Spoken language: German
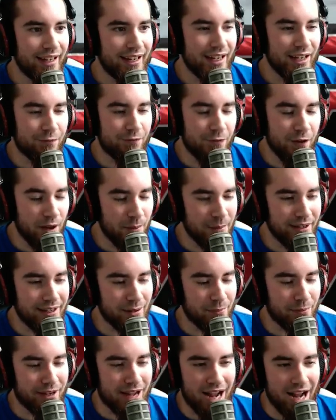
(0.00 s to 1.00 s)
ich will mit
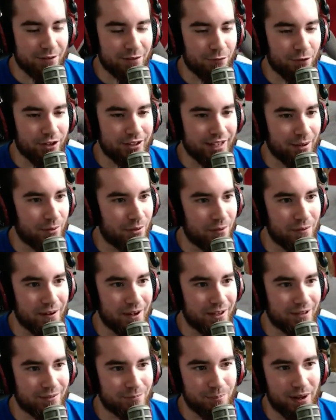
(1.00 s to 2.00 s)
dem Kack World
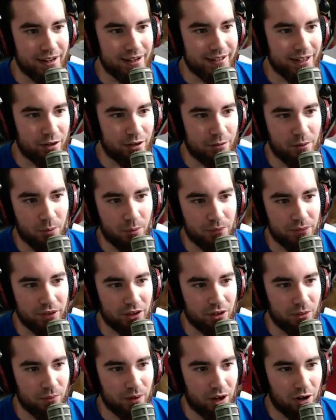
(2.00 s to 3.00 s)
Heavyweight Belt ja überhaupt nicht
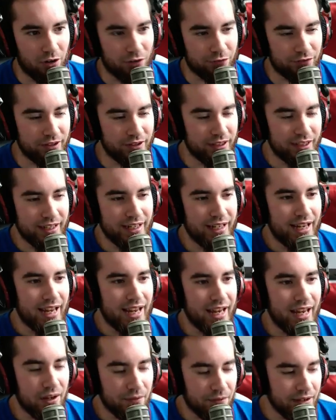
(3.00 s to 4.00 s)
rumlaufen.
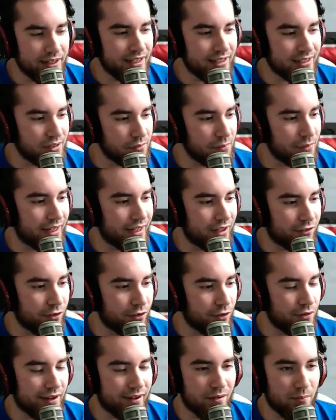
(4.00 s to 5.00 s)
Ich will, dass sie mich jetzt
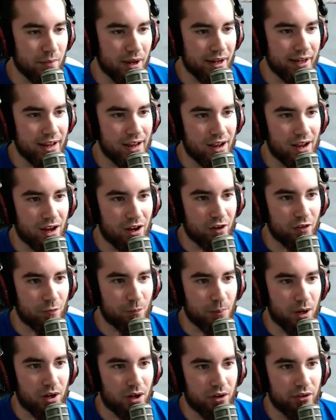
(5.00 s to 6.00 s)
für WrestleMania
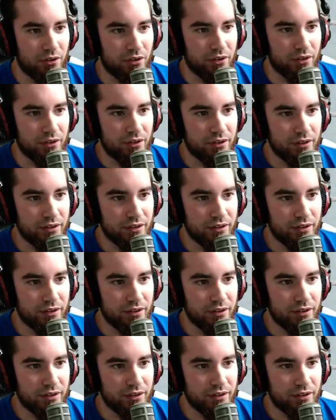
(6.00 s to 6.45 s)
aufbauen.